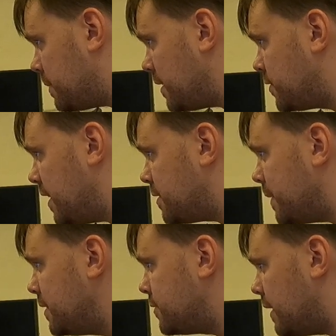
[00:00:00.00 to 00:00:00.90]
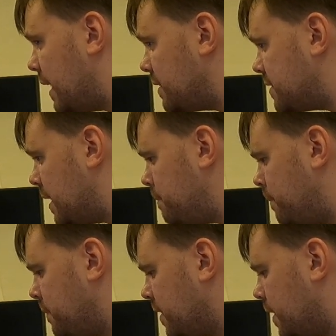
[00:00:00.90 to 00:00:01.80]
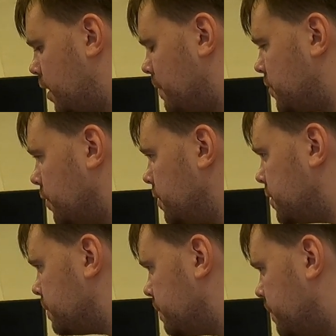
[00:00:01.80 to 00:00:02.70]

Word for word: Jetzt war ich, jetzt war ich zu langsam. Nochmal zurück.